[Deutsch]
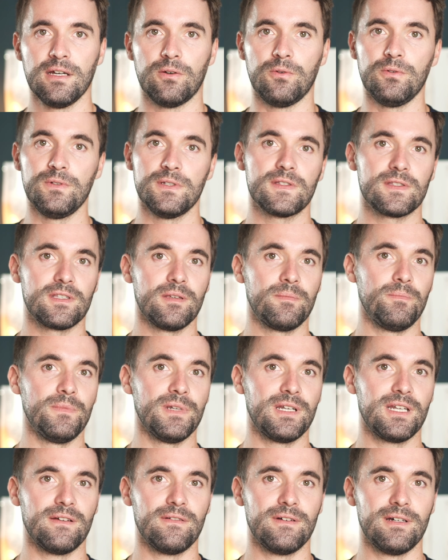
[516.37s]
Und es gibt
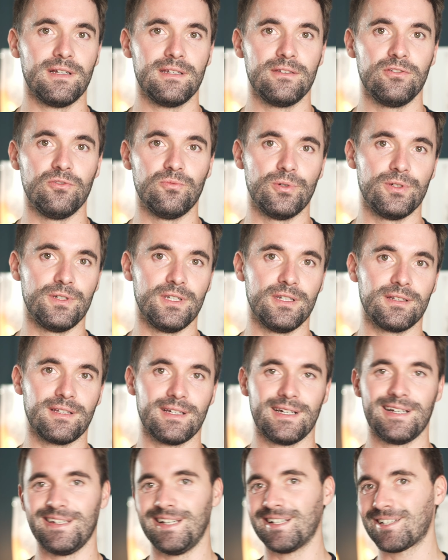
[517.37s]
mittlerweile über den
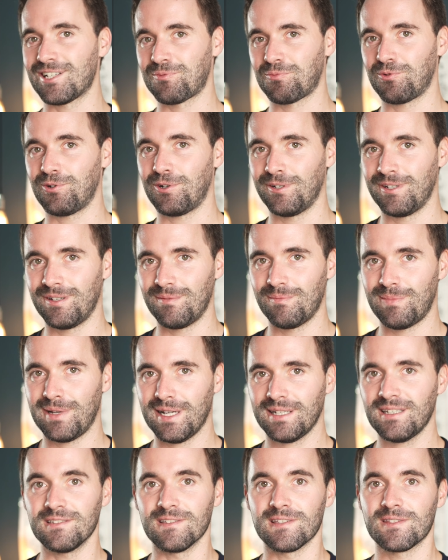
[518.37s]
gerade angesprochenen
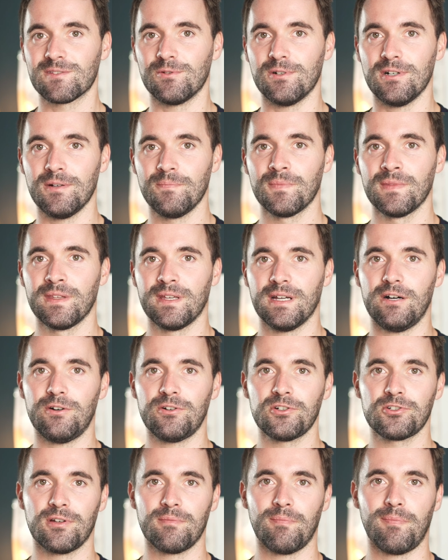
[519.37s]
Plugin Store
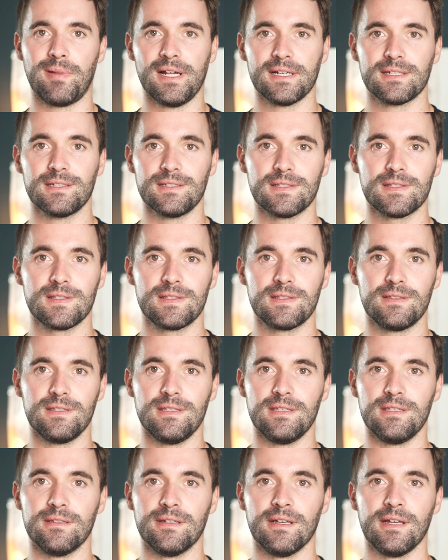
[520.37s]
auch schon Plugins,
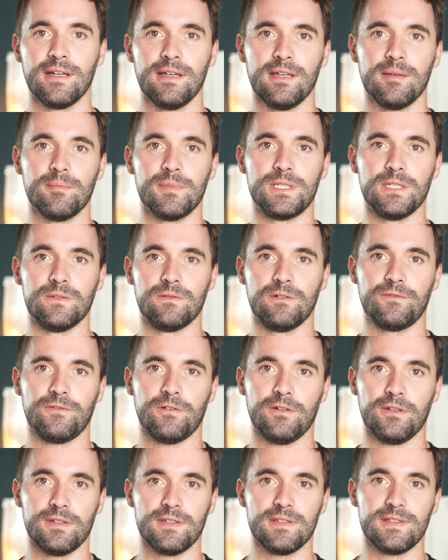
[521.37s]
die mithilfe
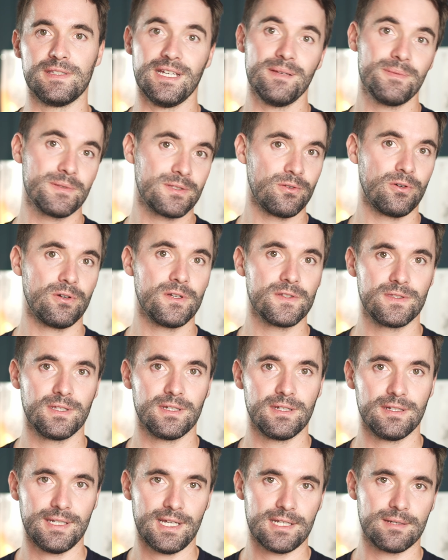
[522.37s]
von selbst
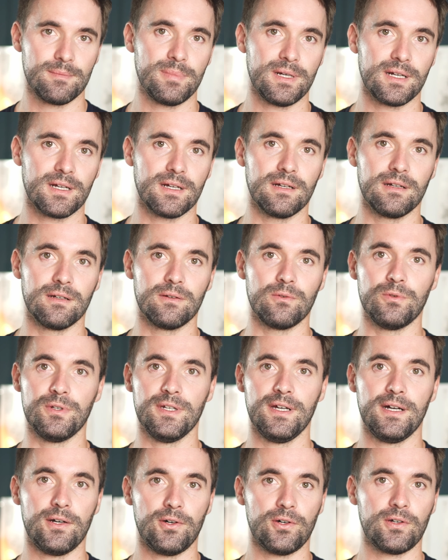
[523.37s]
gehosteten Datenbanken
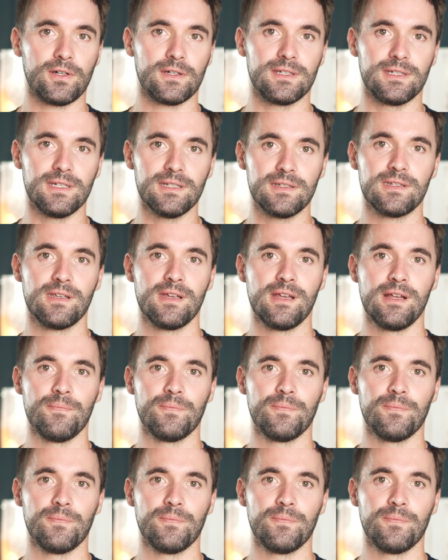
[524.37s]
oder auch Git